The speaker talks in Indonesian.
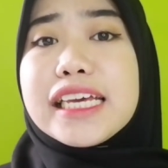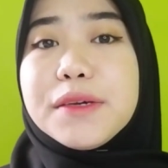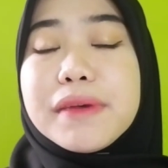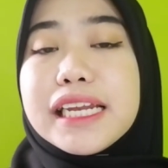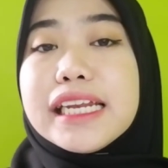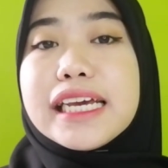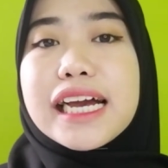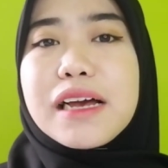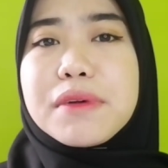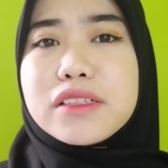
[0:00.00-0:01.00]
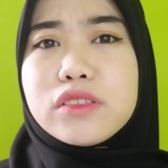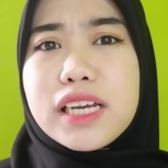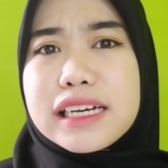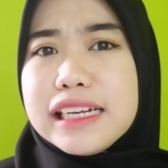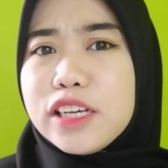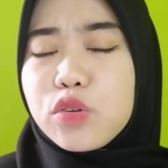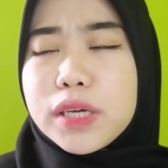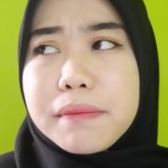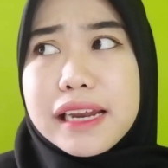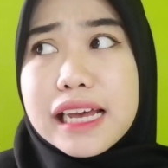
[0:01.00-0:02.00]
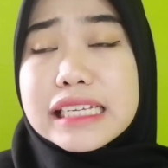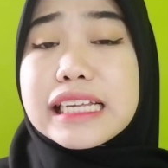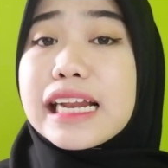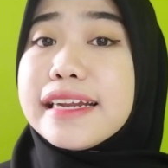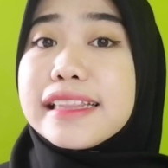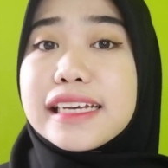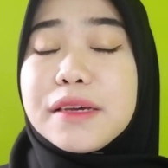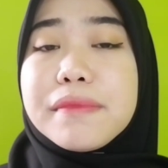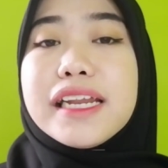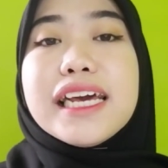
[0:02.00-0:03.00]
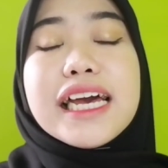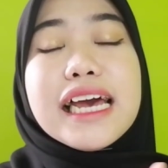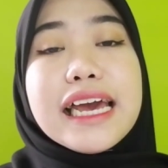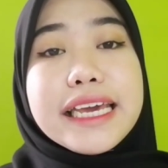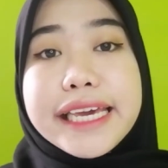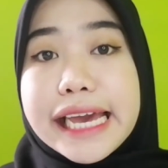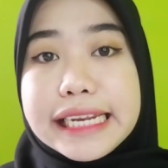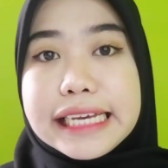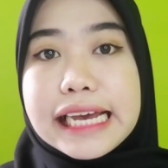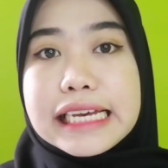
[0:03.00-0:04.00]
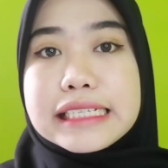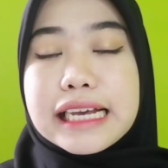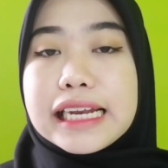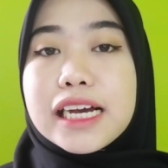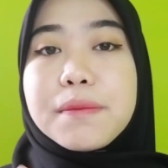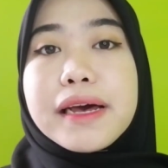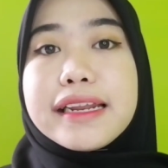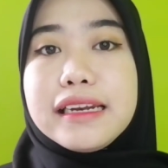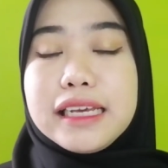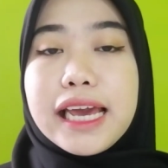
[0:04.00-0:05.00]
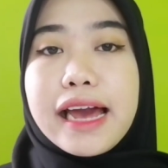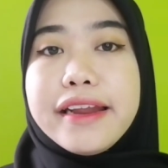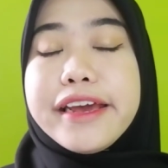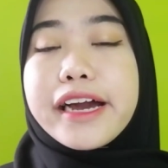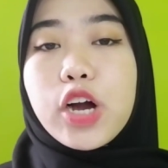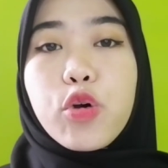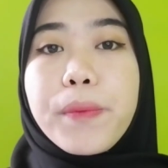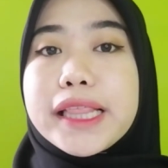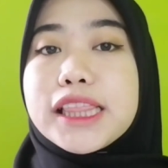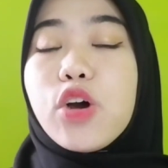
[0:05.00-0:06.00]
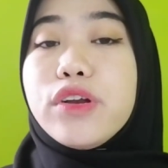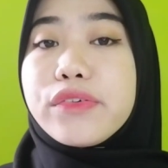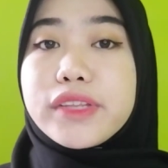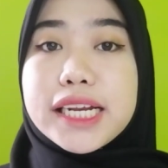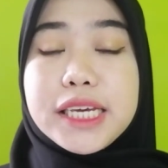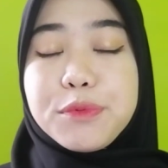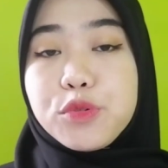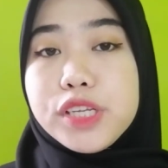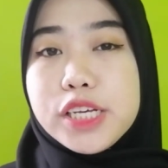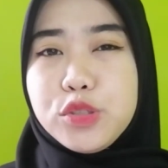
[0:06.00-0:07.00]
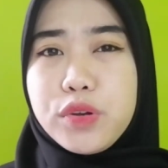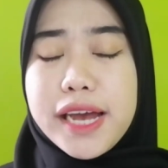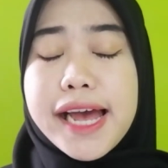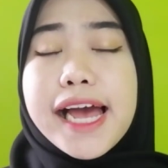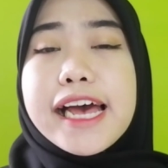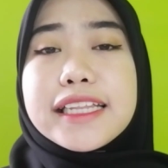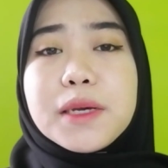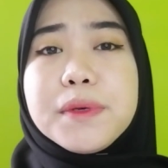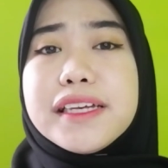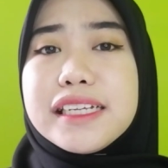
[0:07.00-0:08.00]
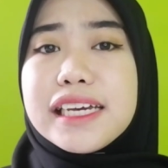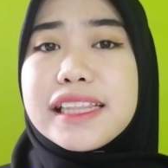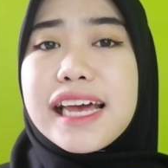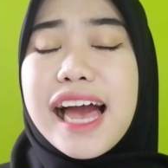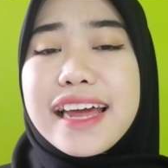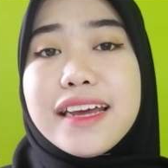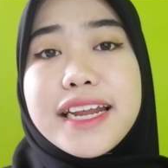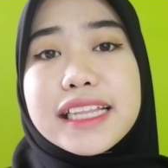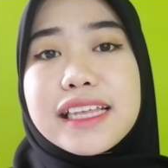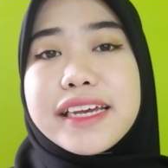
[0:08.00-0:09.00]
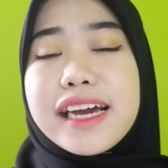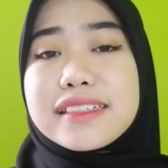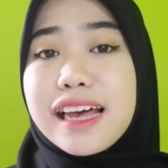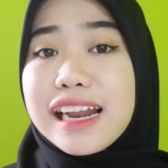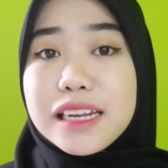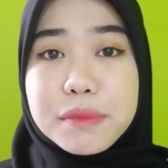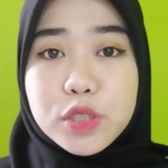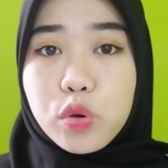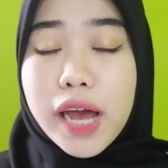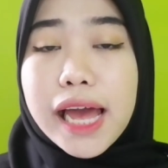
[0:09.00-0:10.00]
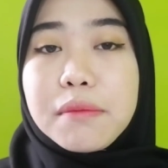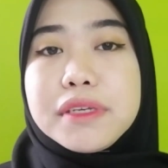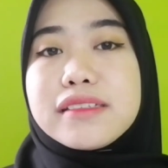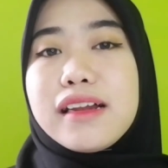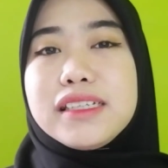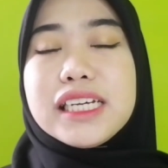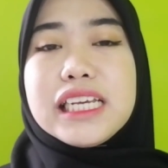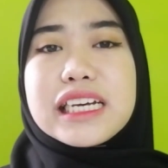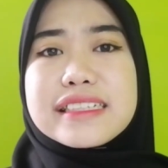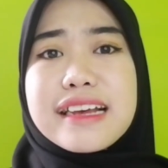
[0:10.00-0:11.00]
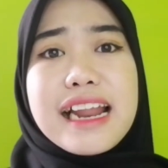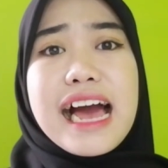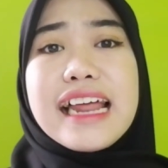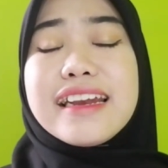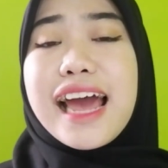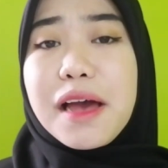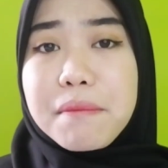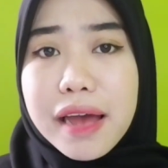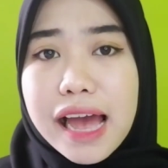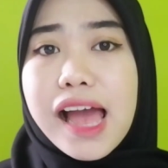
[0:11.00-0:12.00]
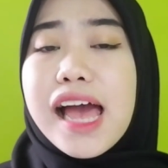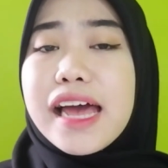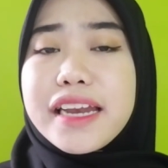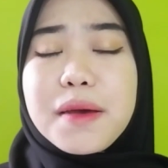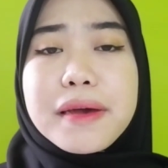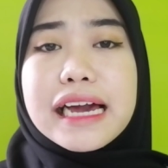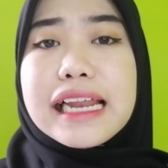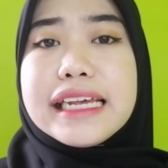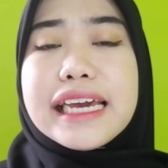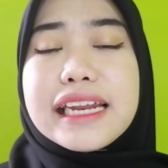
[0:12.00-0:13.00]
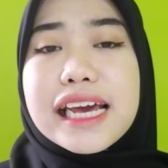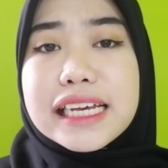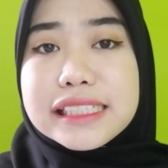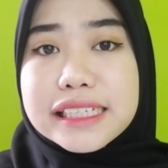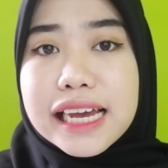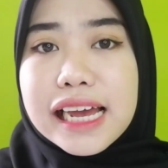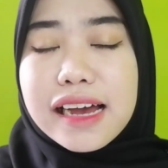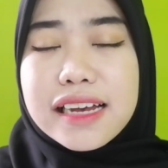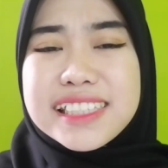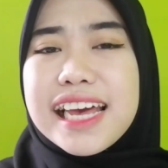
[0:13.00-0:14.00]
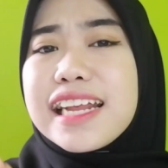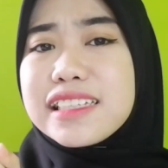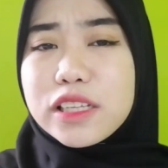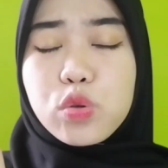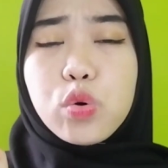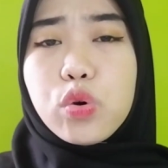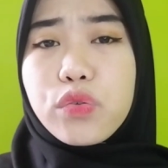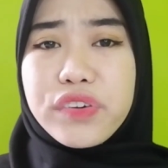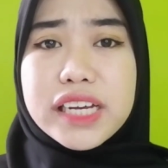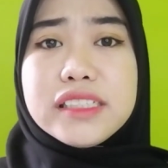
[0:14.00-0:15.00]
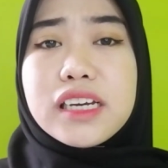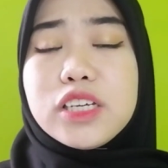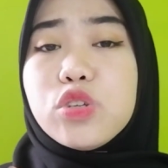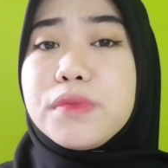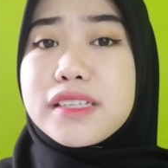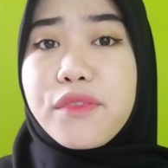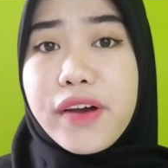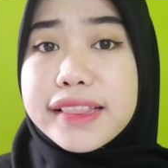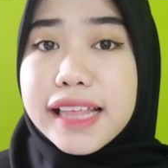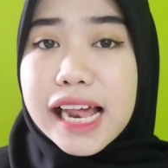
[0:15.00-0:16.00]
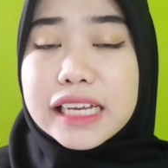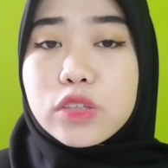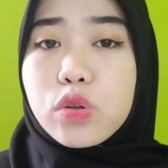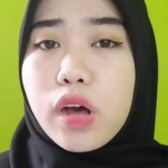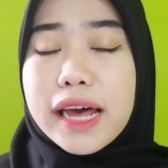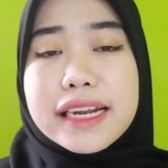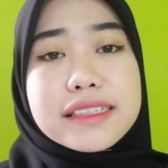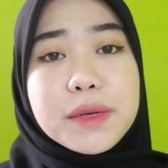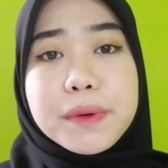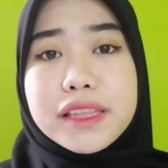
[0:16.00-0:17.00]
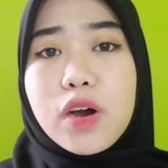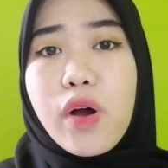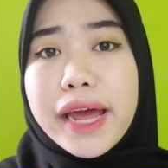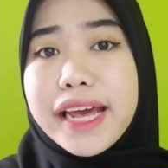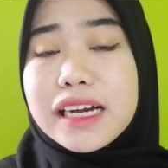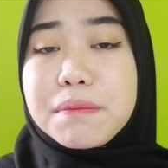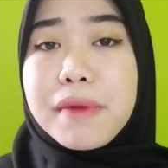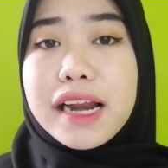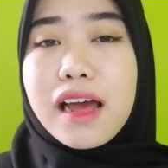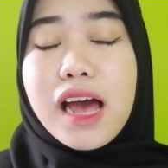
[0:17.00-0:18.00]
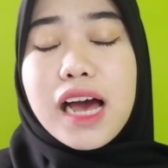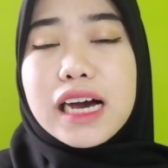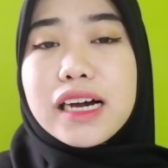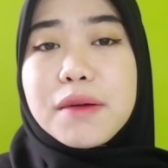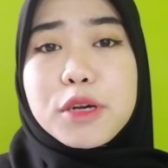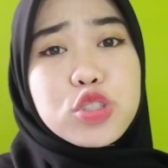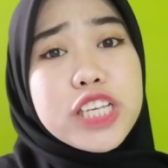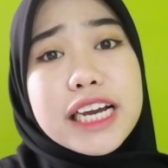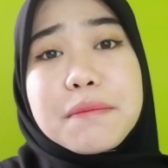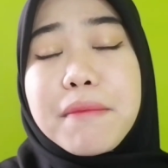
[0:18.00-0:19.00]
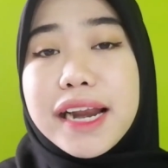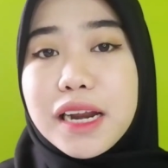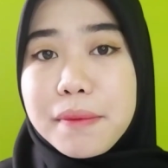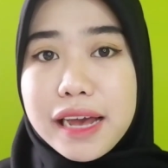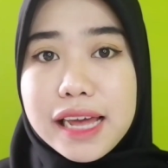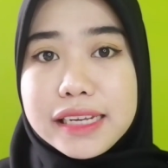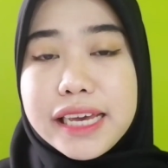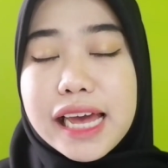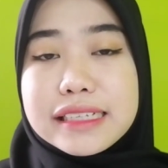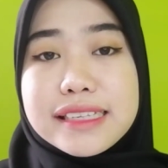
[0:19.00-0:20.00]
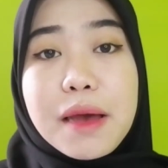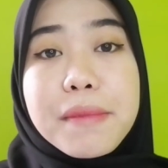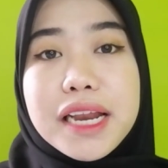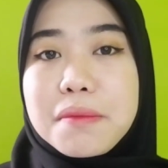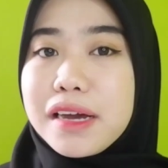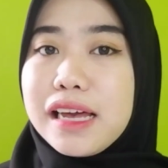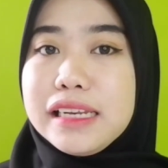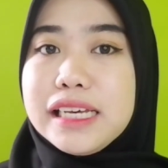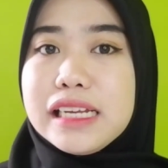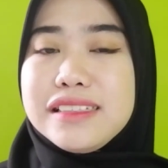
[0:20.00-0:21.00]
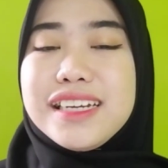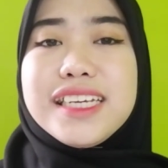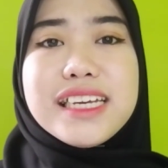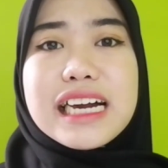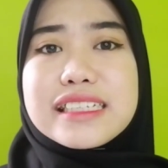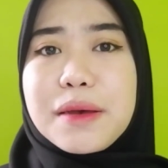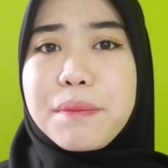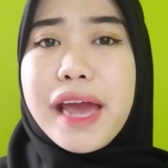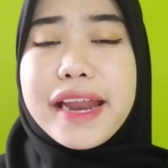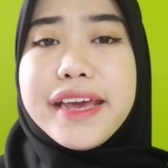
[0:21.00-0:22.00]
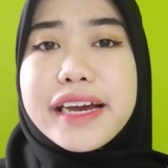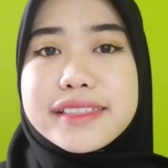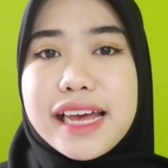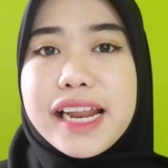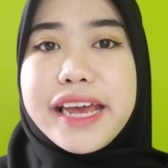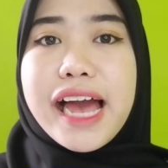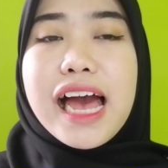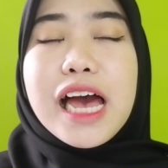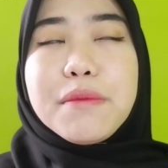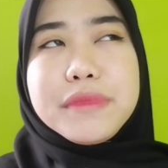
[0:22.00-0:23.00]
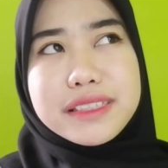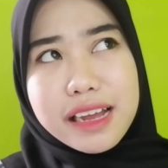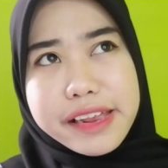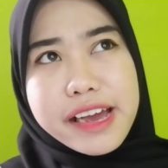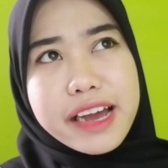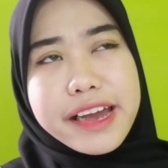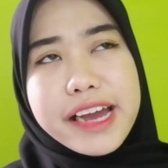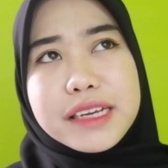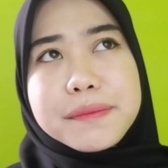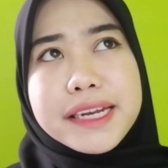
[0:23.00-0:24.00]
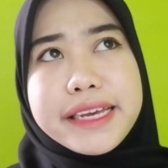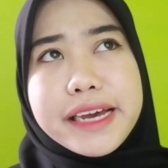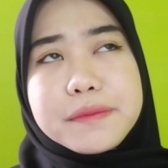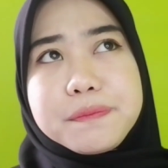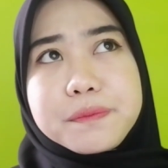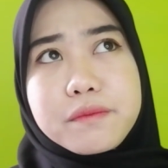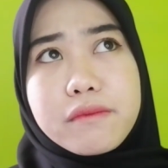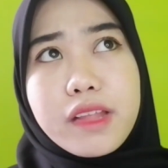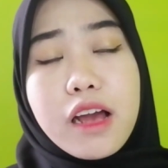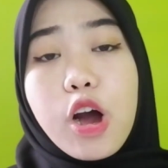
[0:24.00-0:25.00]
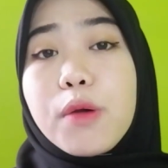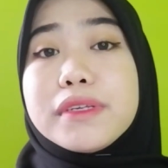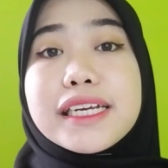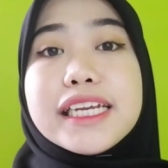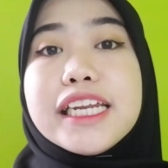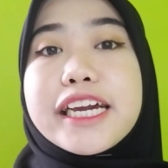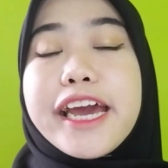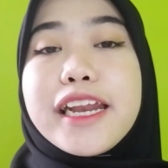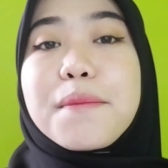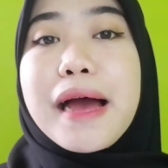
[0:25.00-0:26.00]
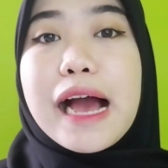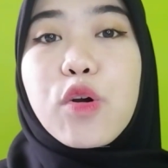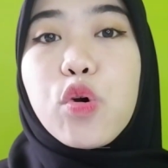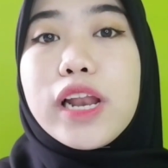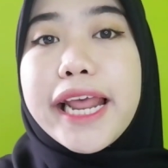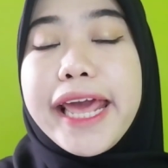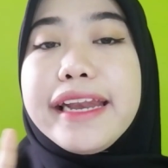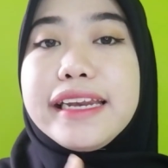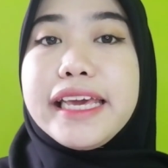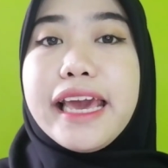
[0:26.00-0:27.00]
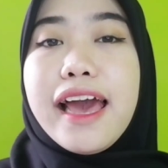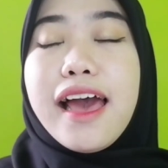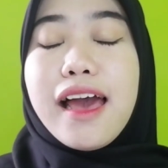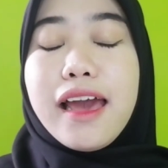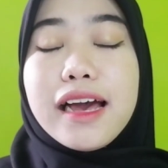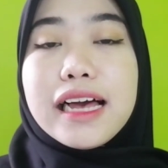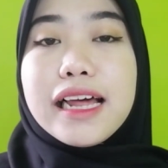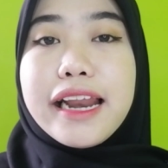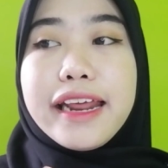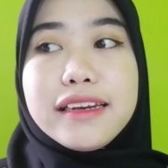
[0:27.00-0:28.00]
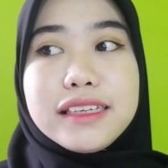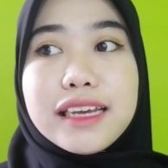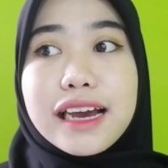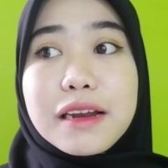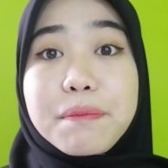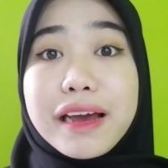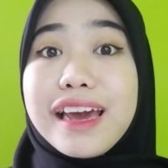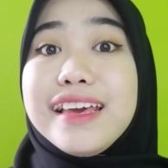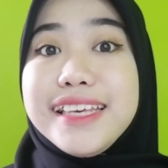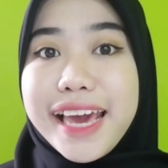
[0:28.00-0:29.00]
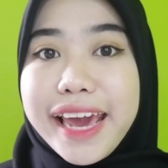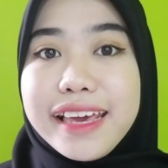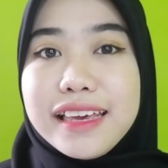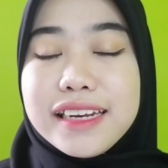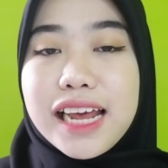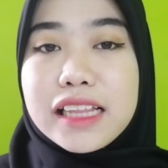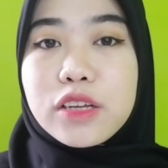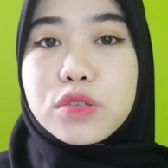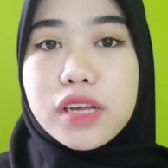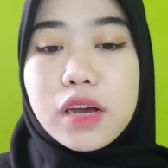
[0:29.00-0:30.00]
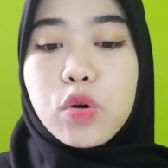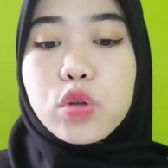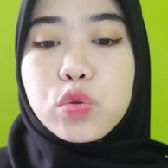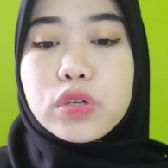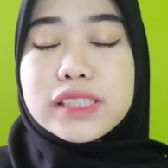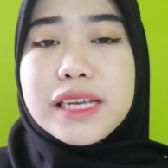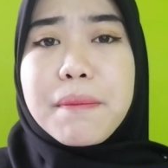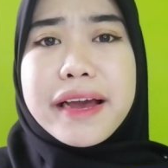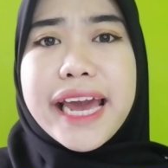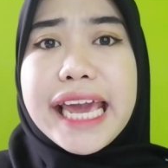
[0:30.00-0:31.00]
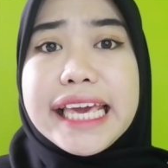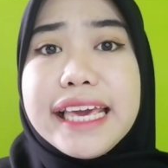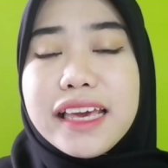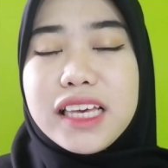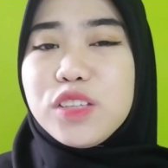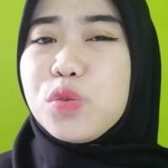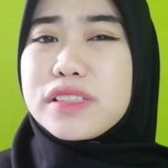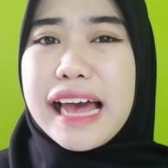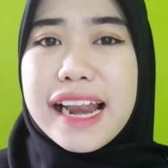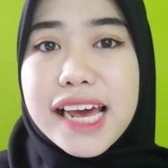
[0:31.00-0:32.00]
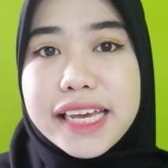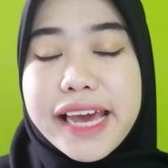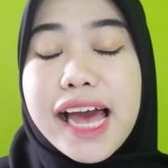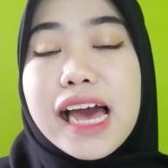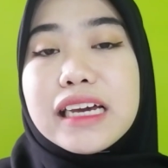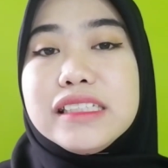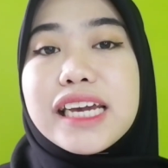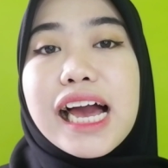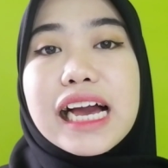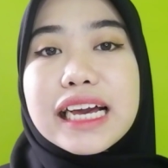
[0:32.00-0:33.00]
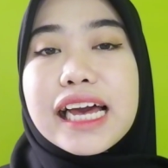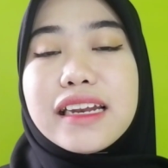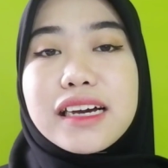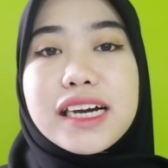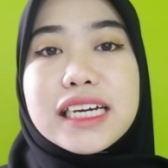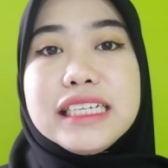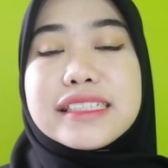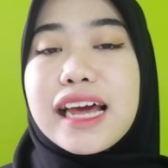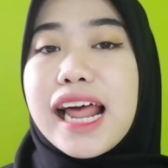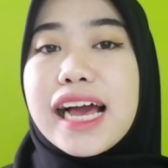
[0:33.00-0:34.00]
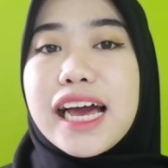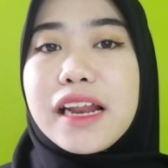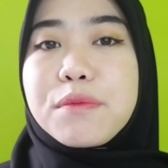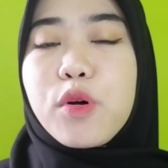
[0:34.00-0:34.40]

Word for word: Gimana nih kak? Maksudnya keliru gimana? Salah data gimana? Iya nih guys, karena kemarin nih ada yang aku pantau daftar KIP kuliah juga Tapi ternyata ada data yang salah dimasukkan Misalnya nih kesalahan nama Nama kalian aja, uh, salah satu huruf aja itu bisa fatal gitu loh Karena siapa tahu ada kembar, uh, maksudnya kembar nama kalian Sama nama kalian Jadi jangan sampai ada yang salah ya Misalnya kayak gimana ya? Hmm, oh misalnya nih kayak nama aku, Lenny uh, eh, Leninya kan pakai Y. Nah, terus aku tulisnya pakai I. Itu salah ya. Jangan uh, disalahkan.